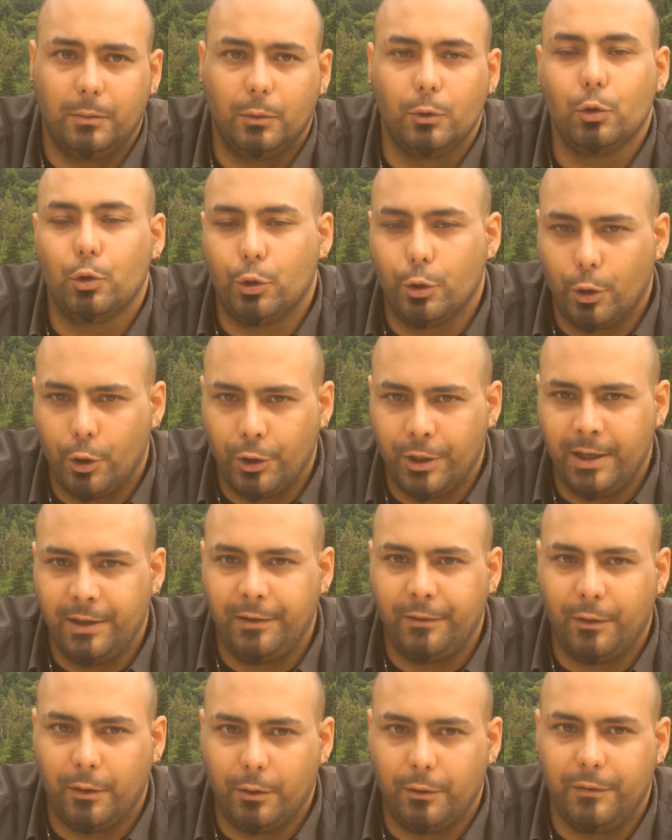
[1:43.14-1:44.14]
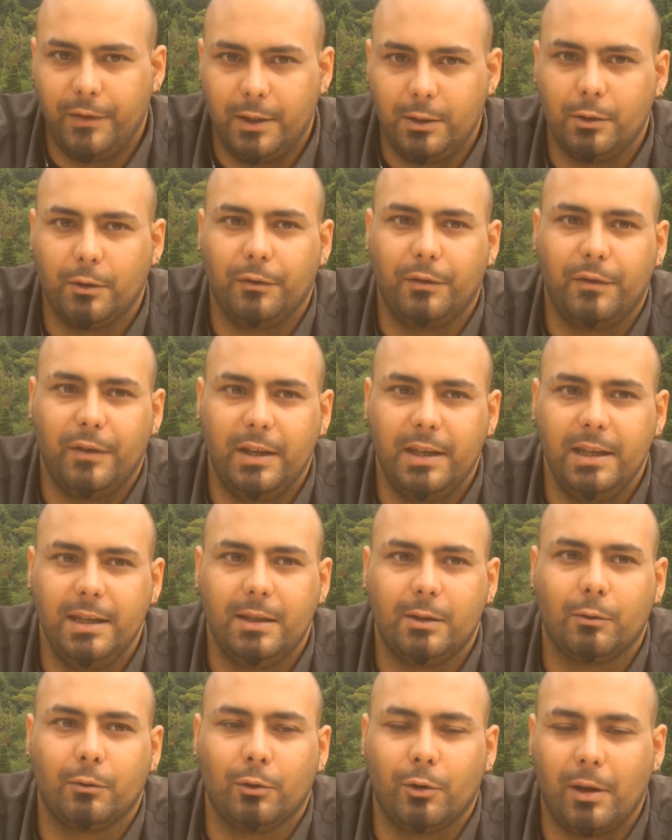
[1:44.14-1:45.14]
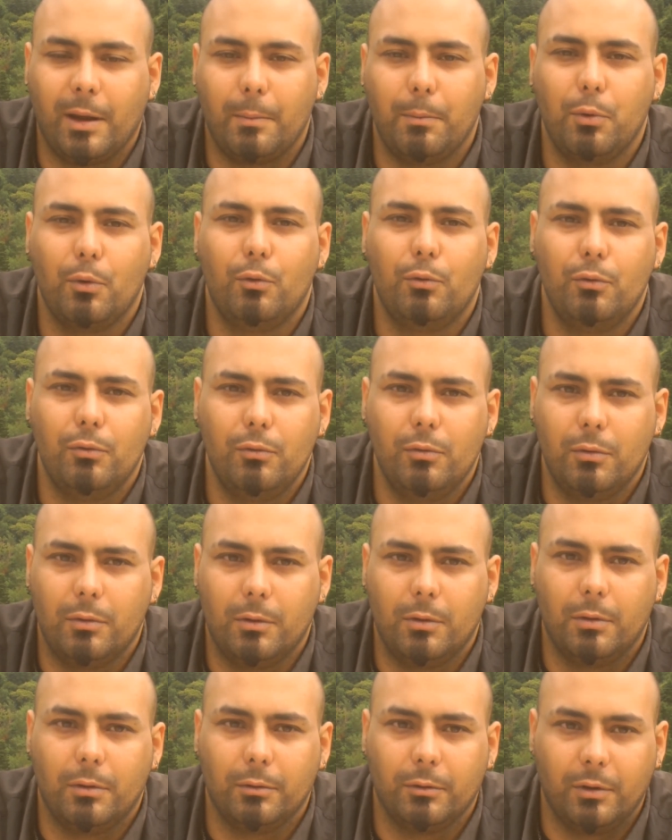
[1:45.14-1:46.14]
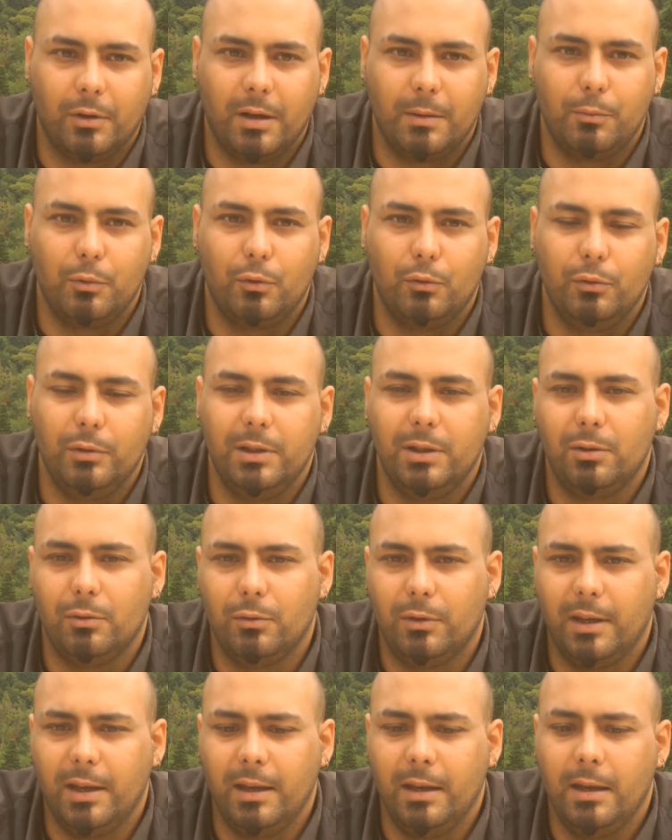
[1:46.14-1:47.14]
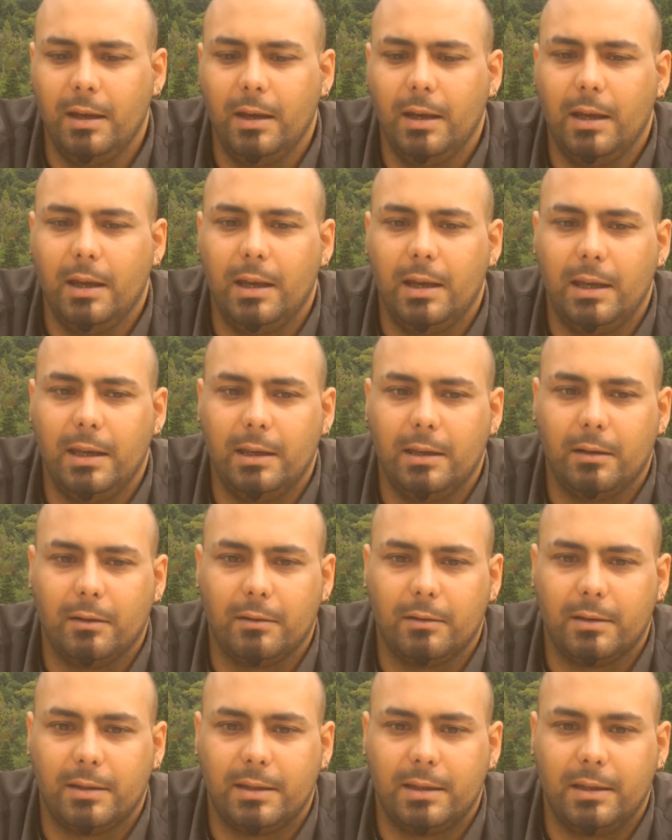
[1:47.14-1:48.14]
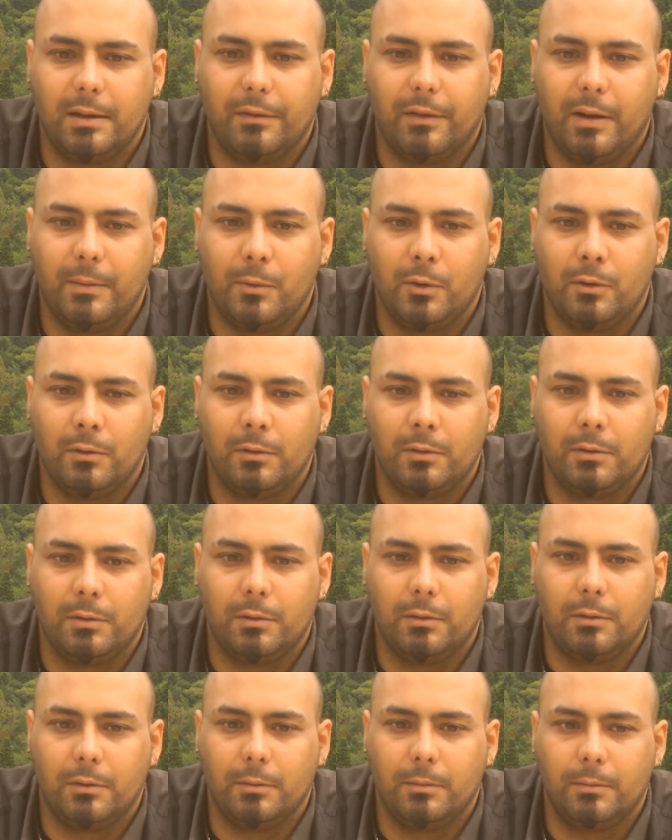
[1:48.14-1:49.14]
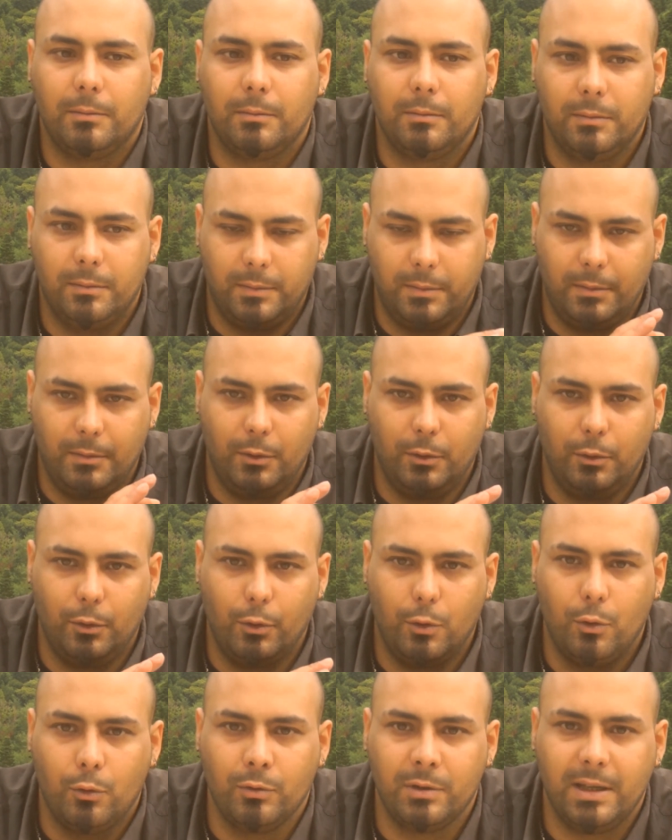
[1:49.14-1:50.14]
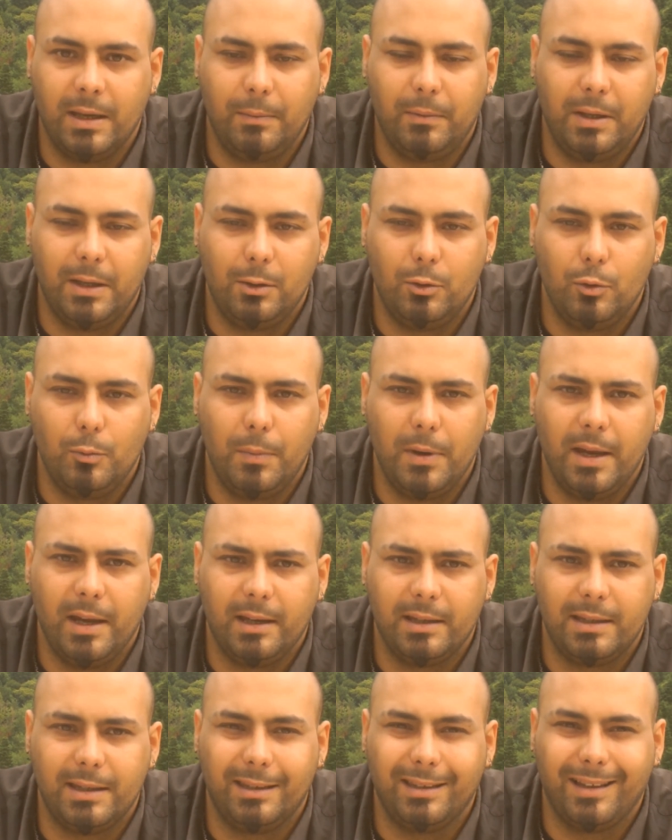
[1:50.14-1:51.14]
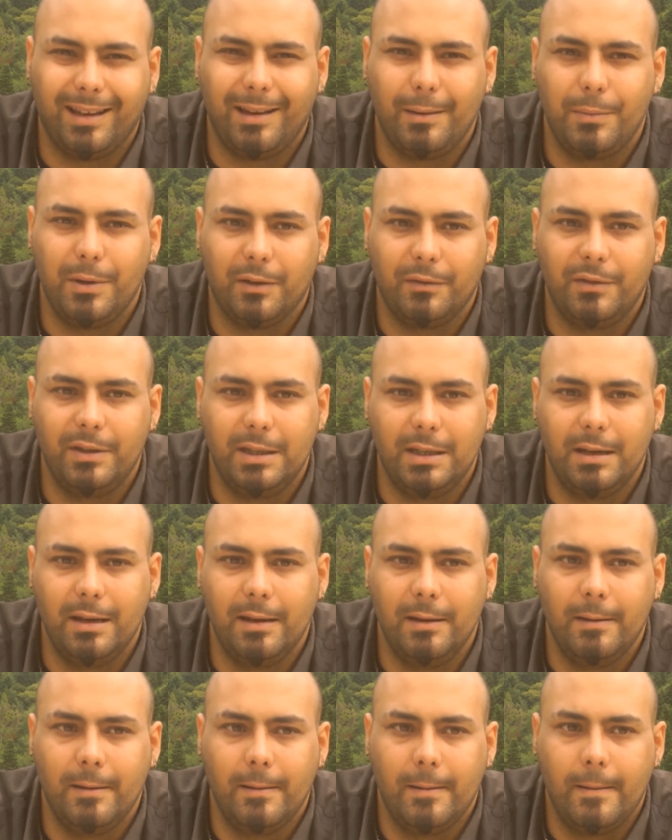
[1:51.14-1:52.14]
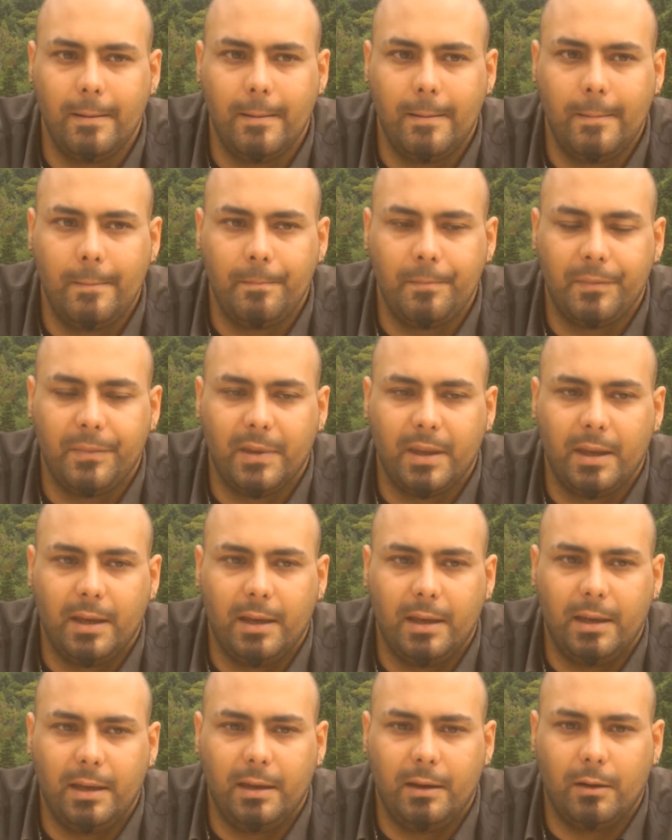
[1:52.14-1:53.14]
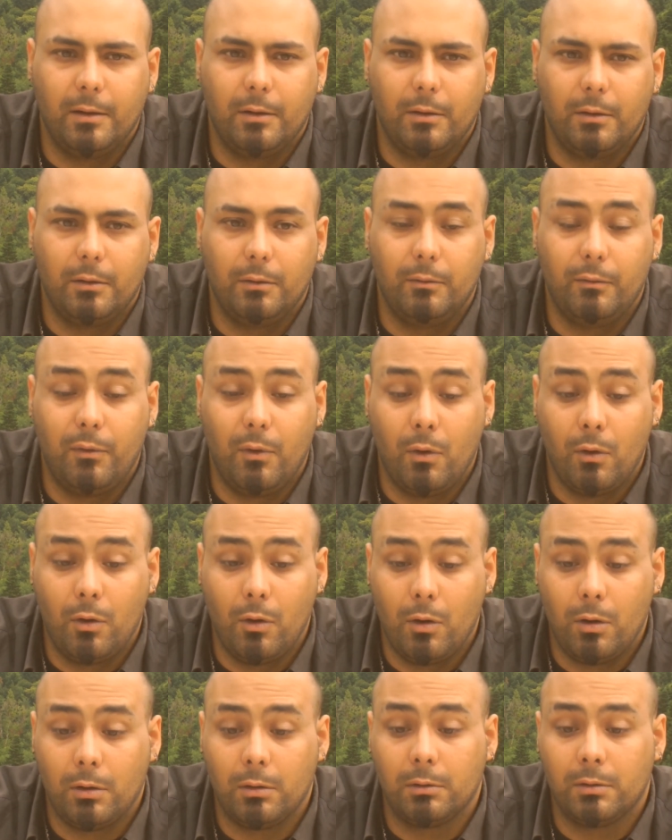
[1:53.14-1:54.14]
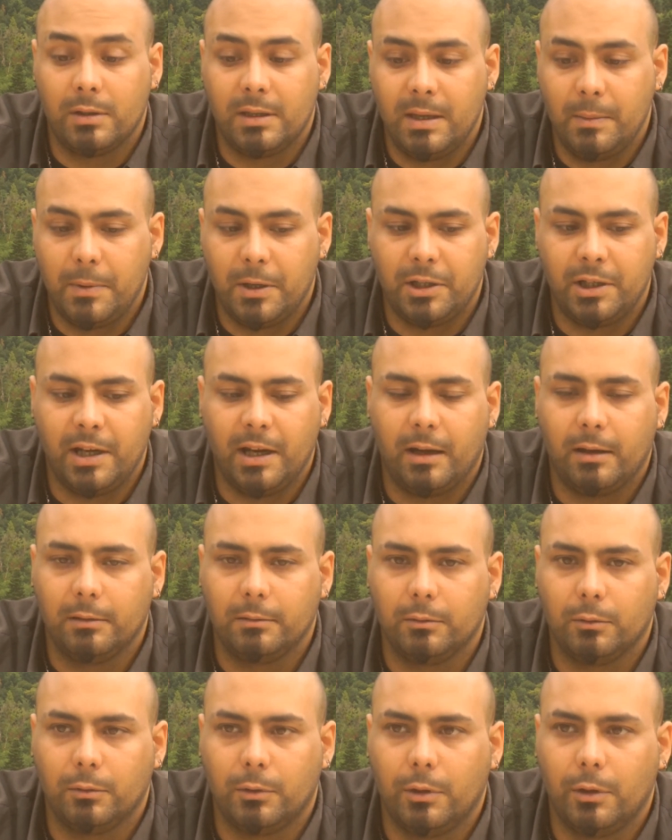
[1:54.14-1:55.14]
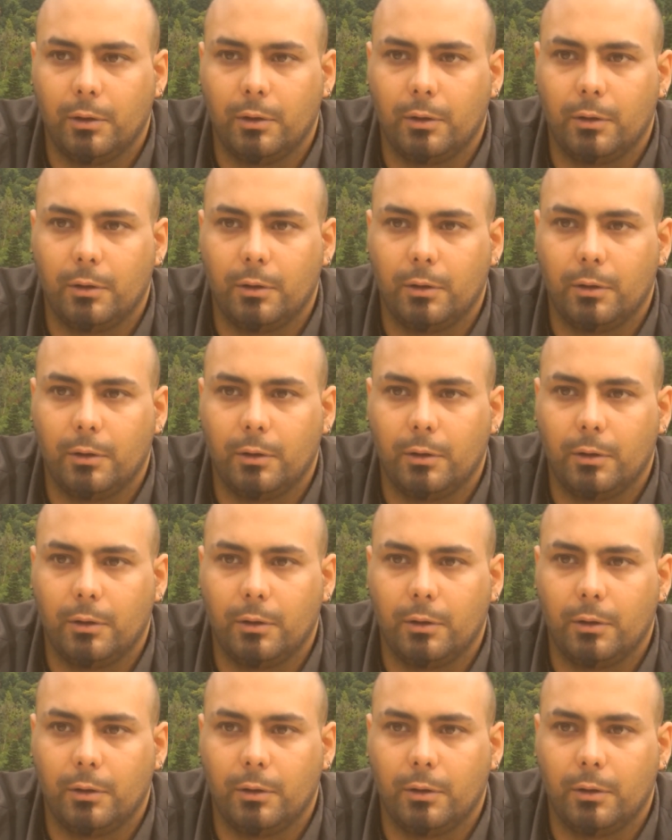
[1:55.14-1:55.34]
je connais Vic Survivaliste, on en a beaucoup, on en a beaucoup discuté, et c'est vraiment le, concept est super et c'est très bien ficelé. Et une fois encore, c'est pas cher. Donc